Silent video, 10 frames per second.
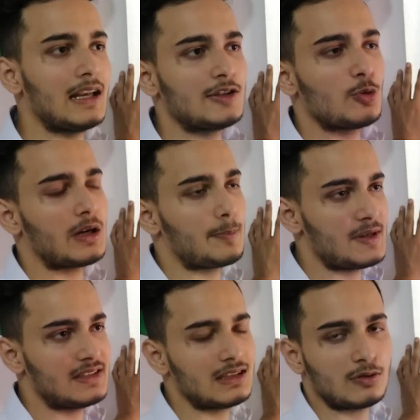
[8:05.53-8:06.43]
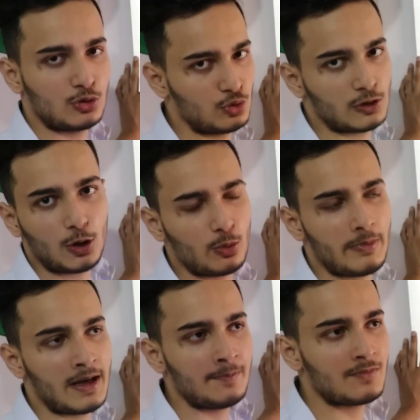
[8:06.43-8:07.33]
पहले जो मेरा पीसी था वो दूसरे रूम
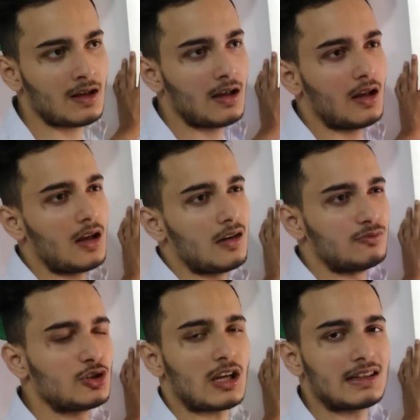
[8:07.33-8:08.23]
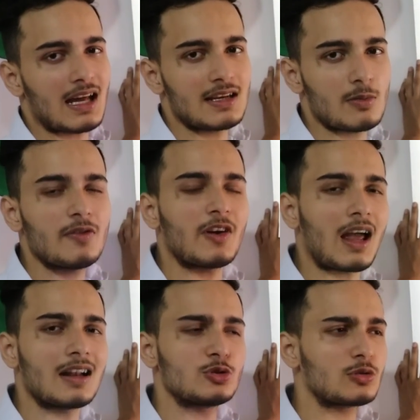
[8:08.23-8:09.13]
में है वो चलता नहीं अभी
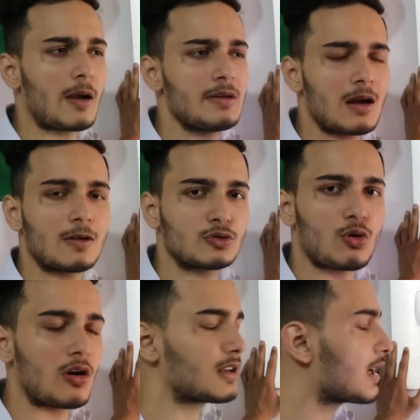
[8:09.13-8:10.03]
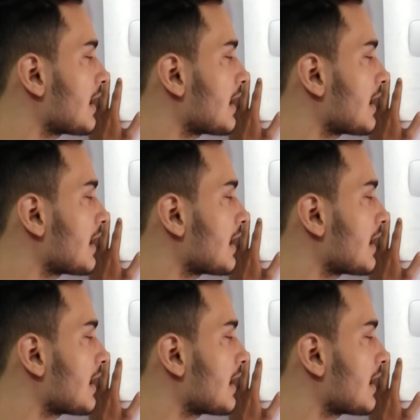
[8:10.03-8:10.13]
फरहान कभी कभार उसको ऑन